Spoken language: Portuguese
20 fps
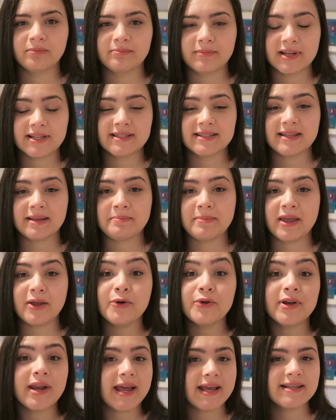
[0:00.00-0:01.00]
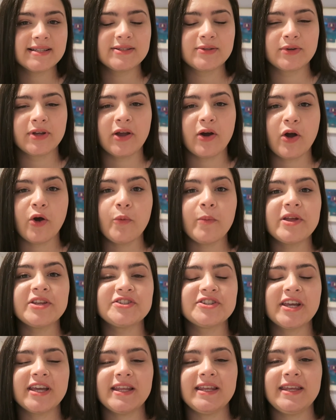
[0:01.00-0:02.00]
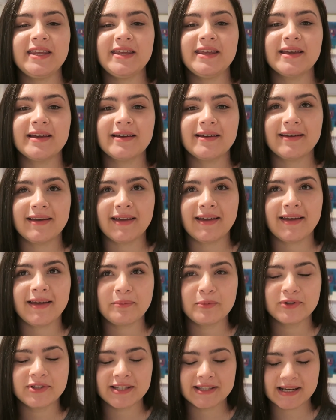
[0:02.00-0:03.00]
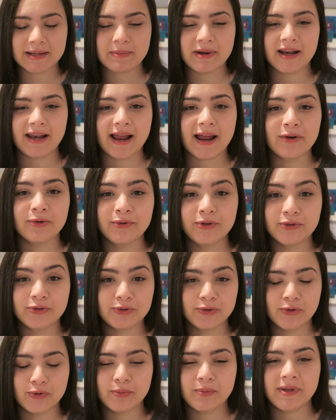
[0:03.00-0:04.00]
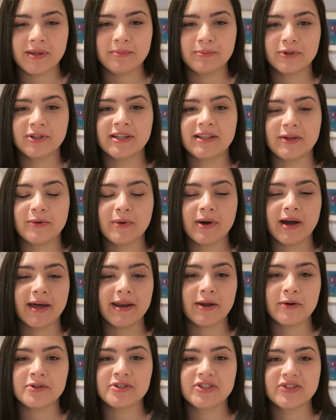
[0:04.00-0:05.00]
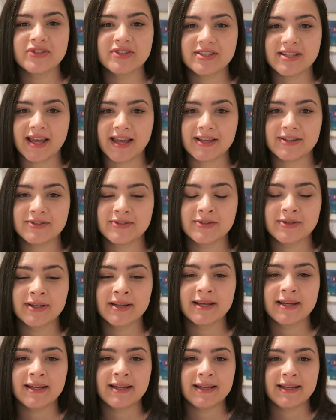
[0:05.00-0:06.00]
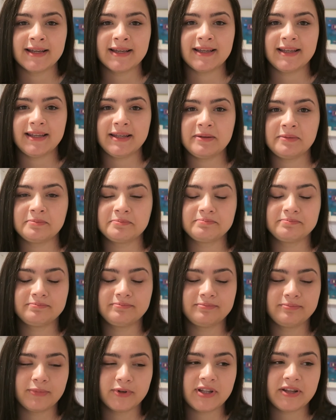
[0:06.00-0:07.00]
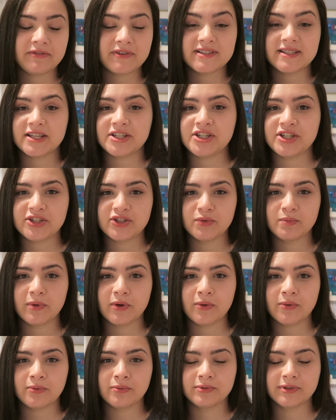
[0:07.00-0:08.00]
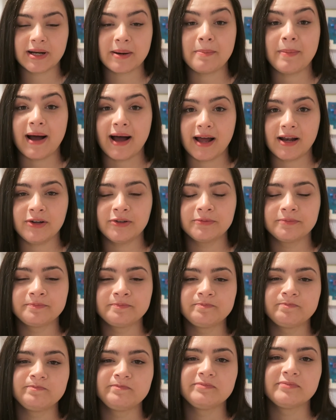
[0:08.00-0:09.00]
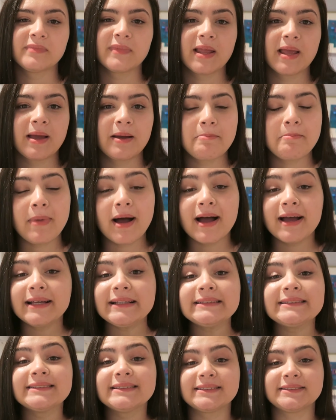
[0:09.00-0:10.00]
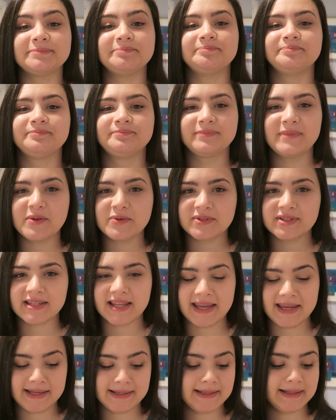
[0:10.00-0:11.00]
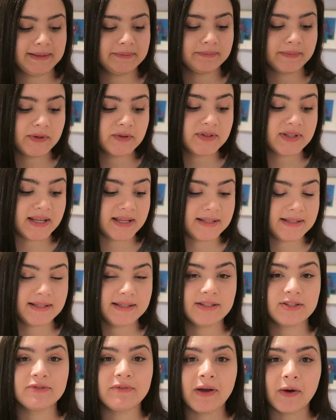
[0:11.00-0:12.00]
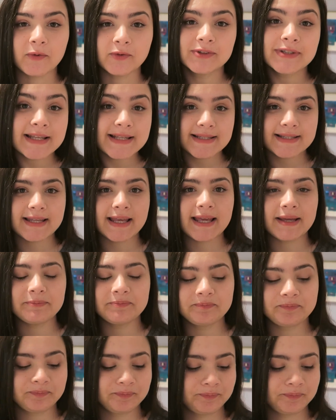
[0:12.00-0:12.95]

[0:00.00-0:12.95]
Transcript: Pra ser bem honesto, o que eu realmente queria é poder trabalhar no YouTube, poder ter um canal de sucesso e poder fazer disso meu trabalho. Mas não sei, né? Não sei se isso vai acontecer.